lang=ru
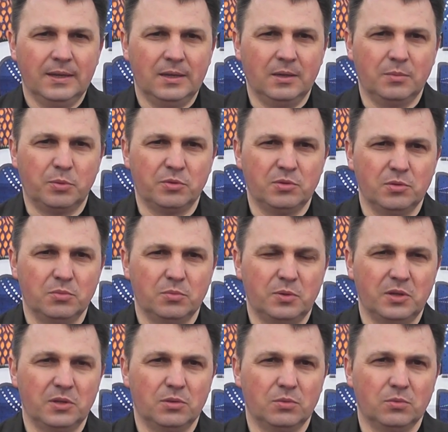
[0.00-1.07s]
И по всему
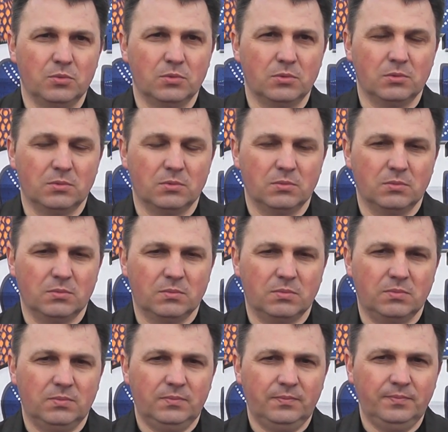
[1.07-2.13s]
поэтому
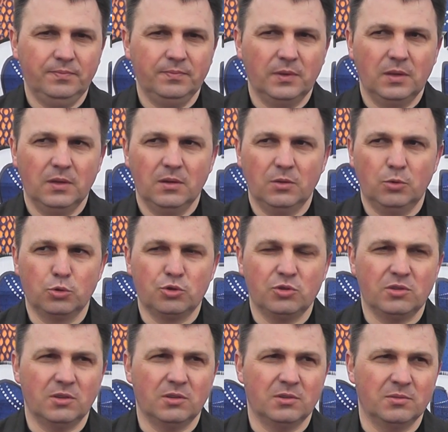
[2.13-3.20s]

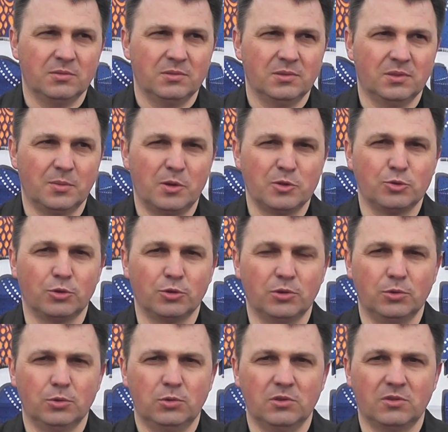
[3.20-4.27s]
хочется на мажорной
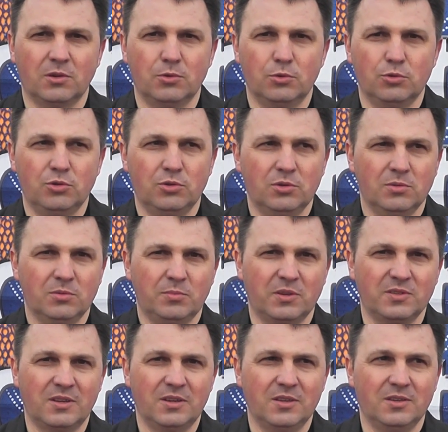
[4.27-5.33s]
ноте закончить
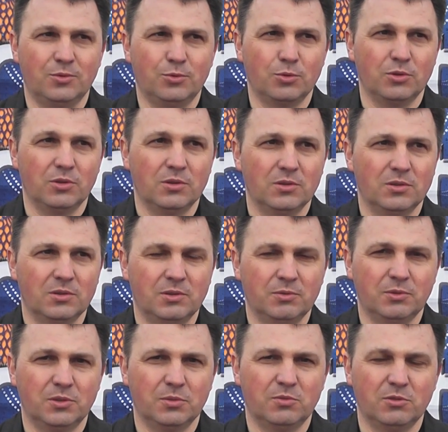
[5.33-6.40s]
последний турнир в
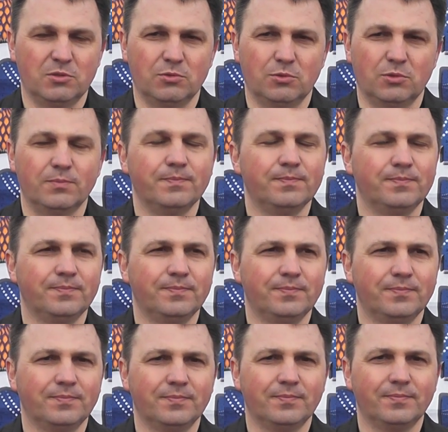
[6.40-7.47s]
этом сезоне.
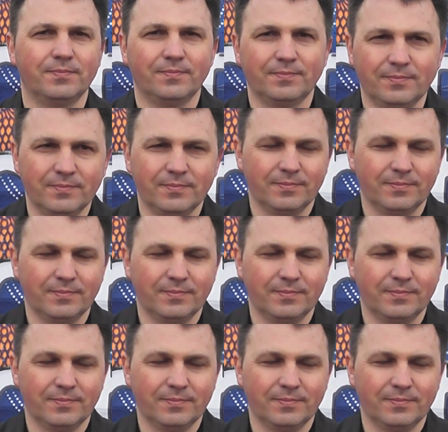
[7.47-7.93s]
Спасибо большое.